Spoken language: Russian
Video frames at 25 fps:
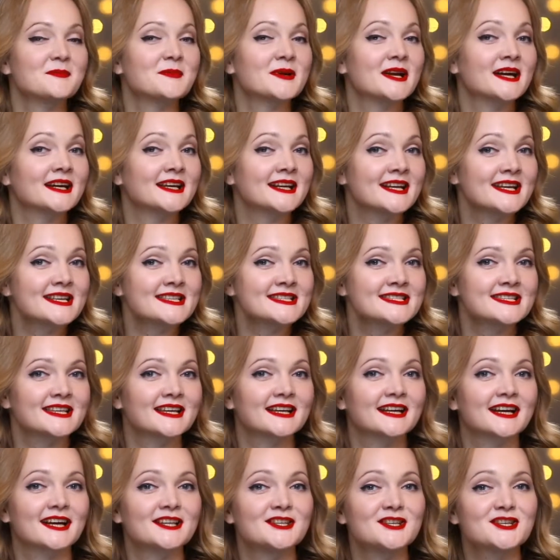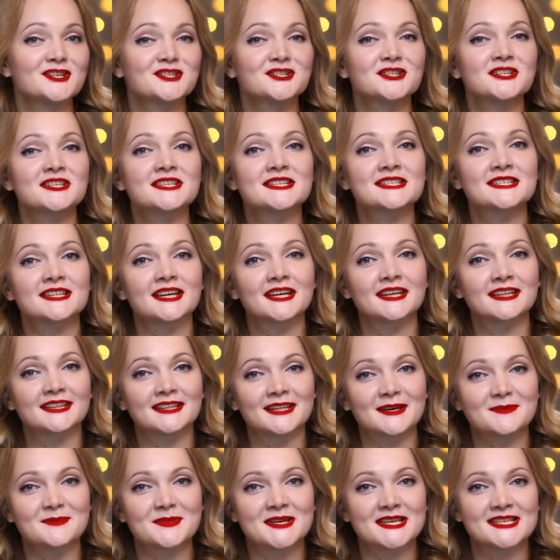Прогресс, конечно, не
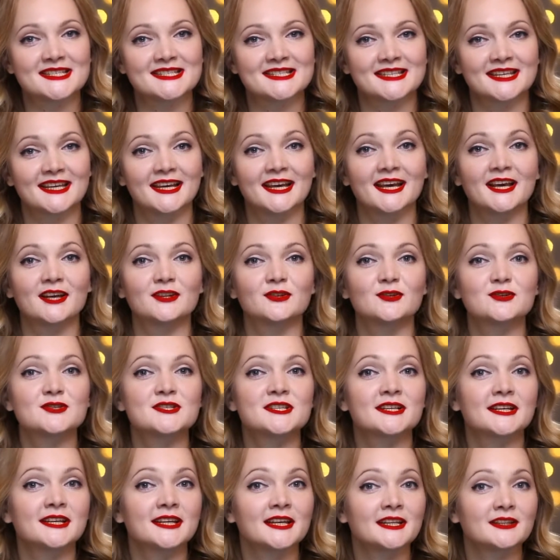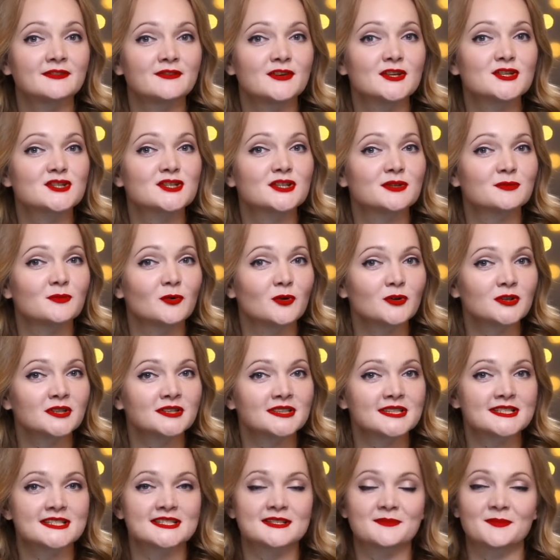стоит на месте, но секрет вечной
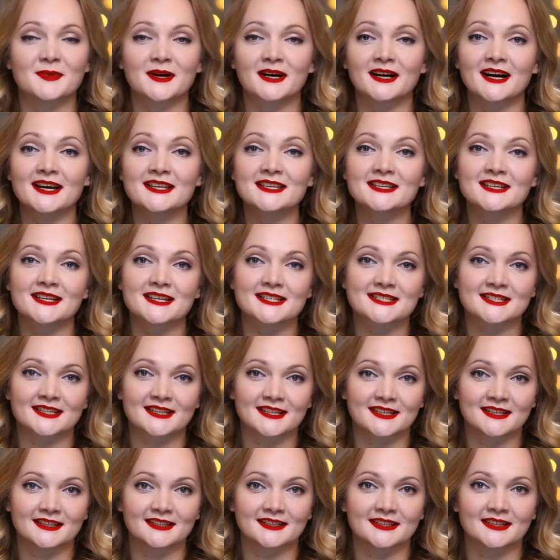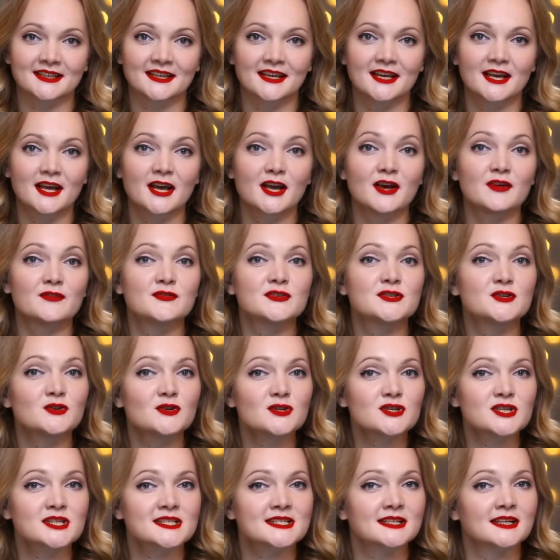молодости пока не раскрыт.
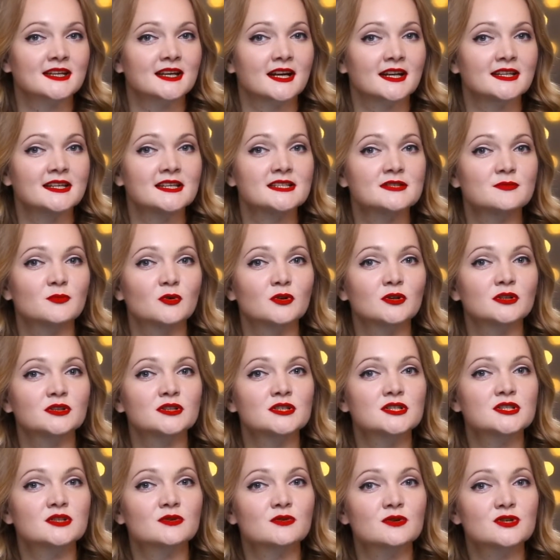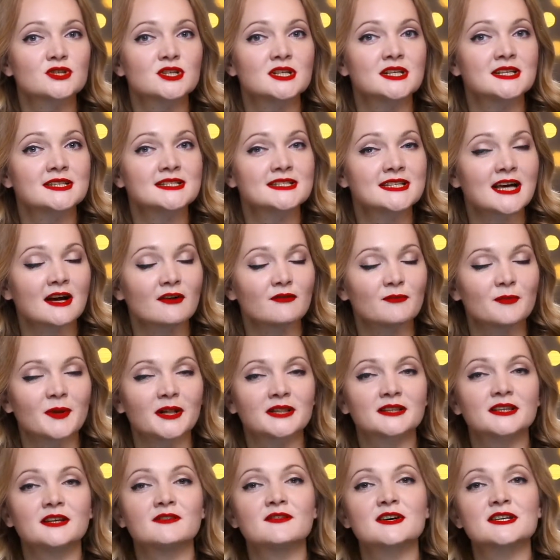Все же сохранить молодость кожи лица
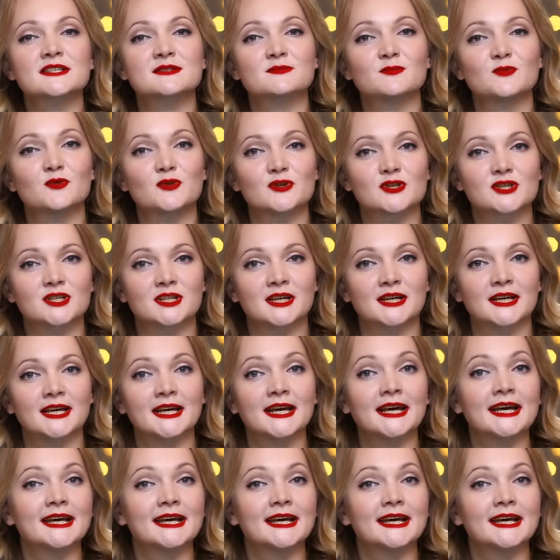вполне возможно.